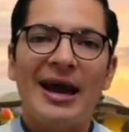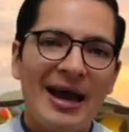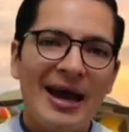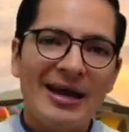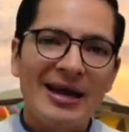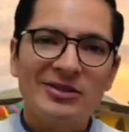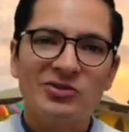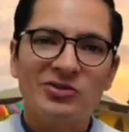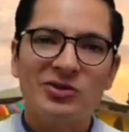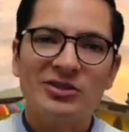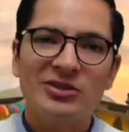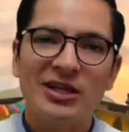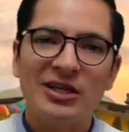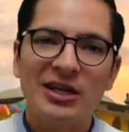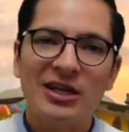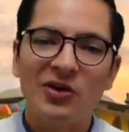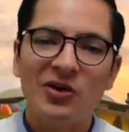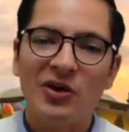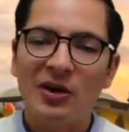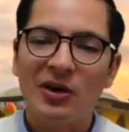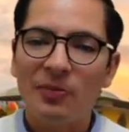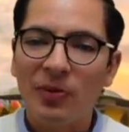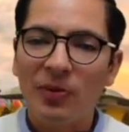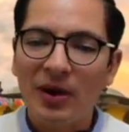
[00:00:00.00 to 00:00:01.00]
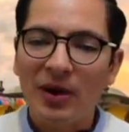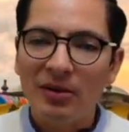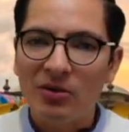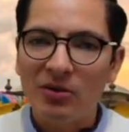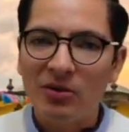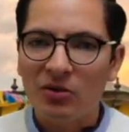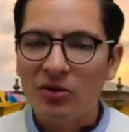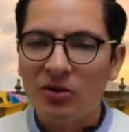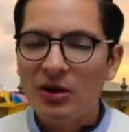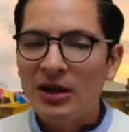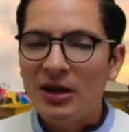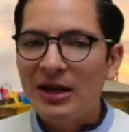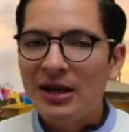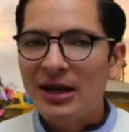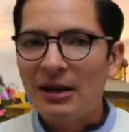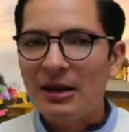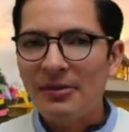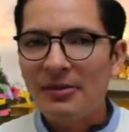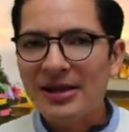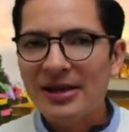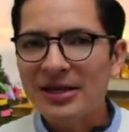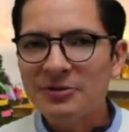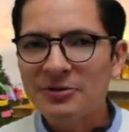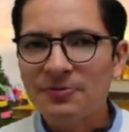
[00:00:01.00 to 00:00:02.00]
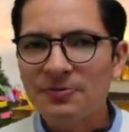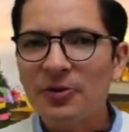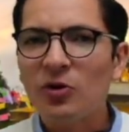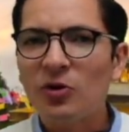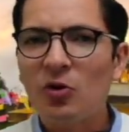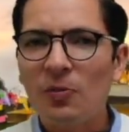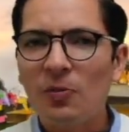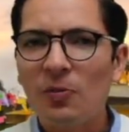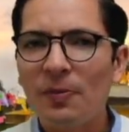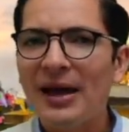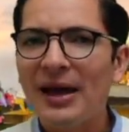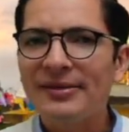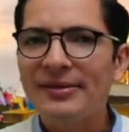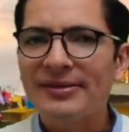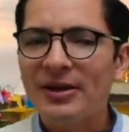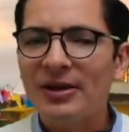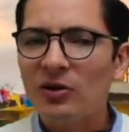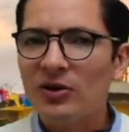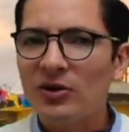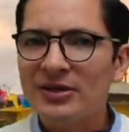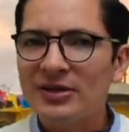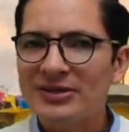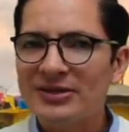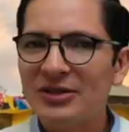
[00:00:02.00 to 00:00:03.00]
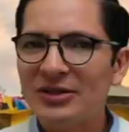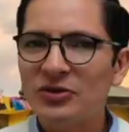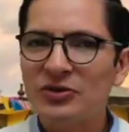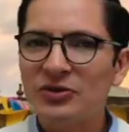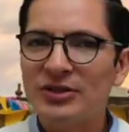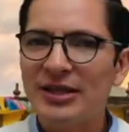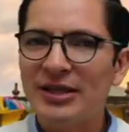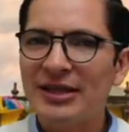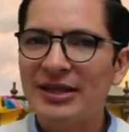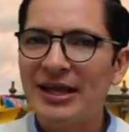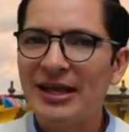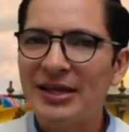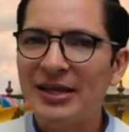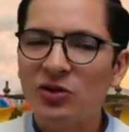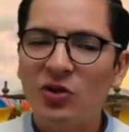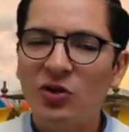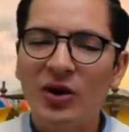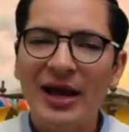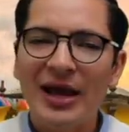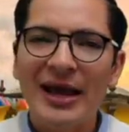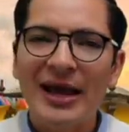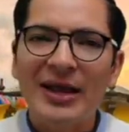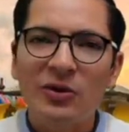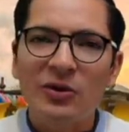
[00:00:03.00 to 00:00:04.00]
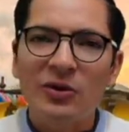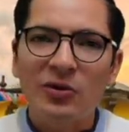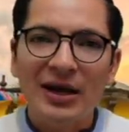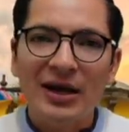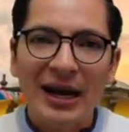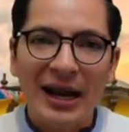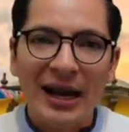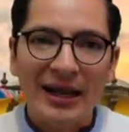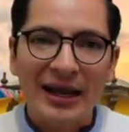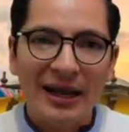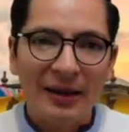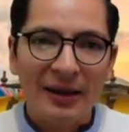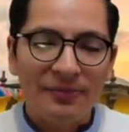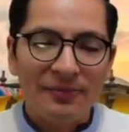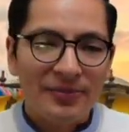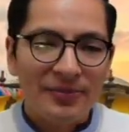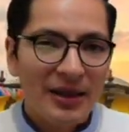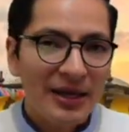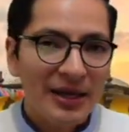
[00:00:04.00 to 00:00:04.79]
Esto es el Hijo del Pueblo. La verdad es preocupante lo que está sucediendo en Ucrania.